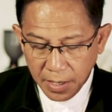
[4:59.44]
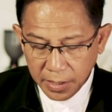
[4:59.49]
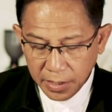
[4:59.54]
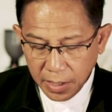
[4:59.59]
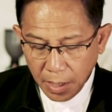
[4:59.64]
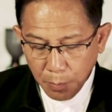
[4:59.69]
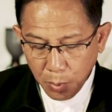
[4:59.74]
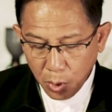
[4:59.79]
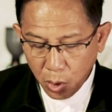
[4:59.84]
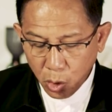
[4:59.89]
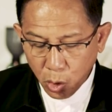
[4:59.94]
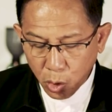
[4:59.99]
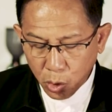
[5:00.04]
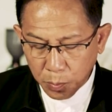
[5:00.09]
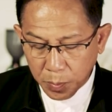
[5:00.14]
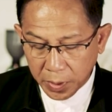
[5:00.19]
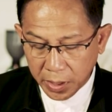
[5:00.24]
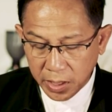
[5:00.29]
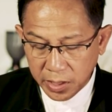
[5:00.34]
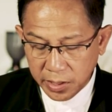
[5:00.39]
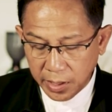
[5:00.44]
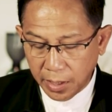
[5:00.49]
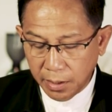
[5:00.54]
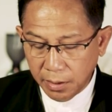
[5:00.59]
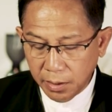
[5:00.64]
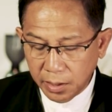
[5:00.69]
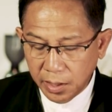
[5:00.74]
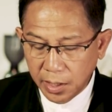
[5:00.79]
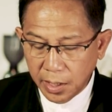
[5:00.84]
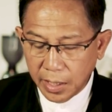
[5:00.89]
อาจารย์เปโลปฏิเสธ
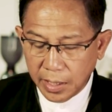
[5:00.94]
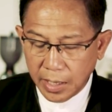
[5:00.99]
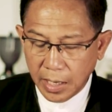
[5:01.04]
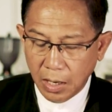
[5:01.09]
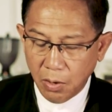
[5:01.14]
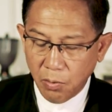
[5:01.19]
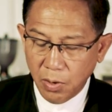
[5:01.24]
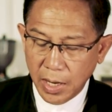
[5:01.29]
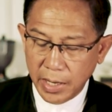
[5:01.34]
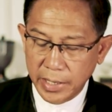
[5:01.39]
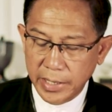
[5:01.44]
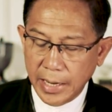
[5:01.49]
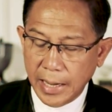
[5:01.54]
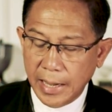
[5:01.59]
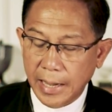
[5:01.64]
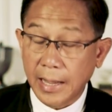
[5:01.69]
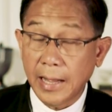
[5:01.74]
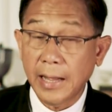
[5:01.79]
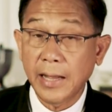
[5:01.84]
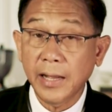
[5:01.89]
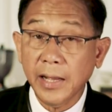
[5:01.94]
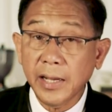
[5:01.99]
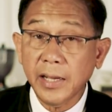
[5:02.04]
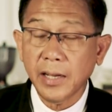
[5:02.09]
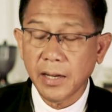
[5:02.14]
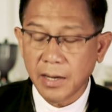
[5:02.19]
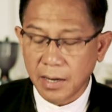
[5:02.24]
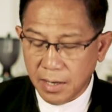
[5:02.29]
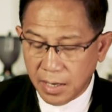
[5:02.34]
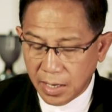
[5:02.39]
เรื่องนี้และกล่าวว่า อย่าให้
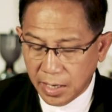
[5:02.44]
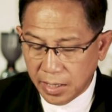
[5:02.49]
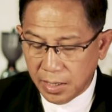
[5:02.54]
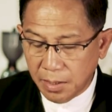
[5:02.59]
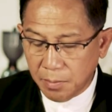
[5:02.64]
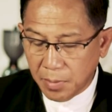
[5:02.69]
ใคร